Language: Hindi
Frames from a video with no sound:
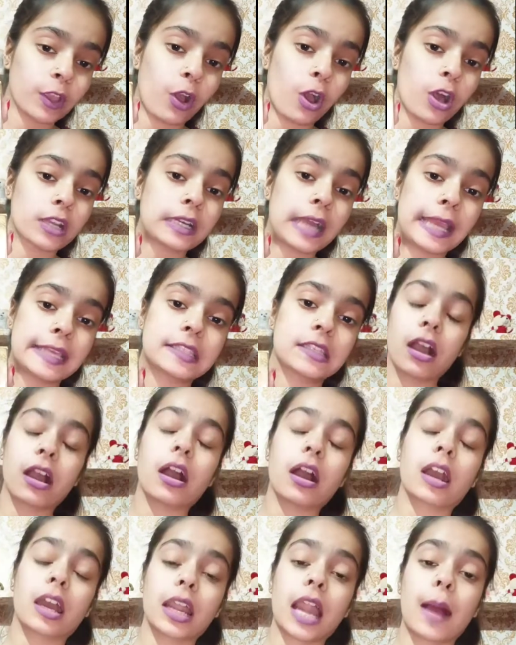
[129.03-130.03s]
और गाइज
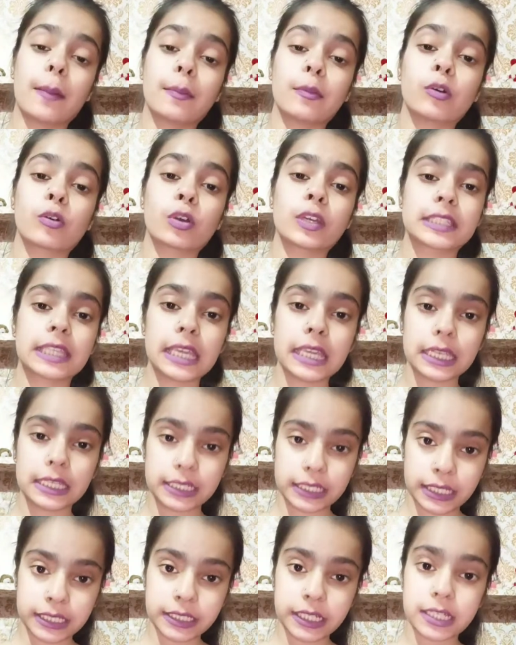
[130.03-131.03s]
अगर आप लोग को इसके
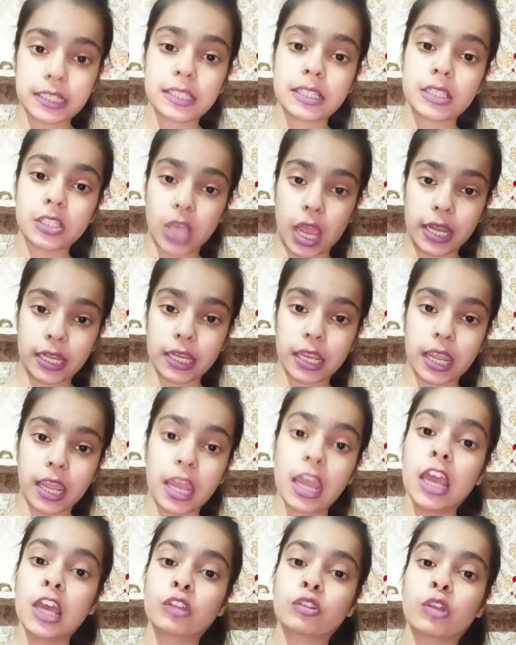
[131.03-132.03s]
इंग्रेडिएंट्स जानने हैं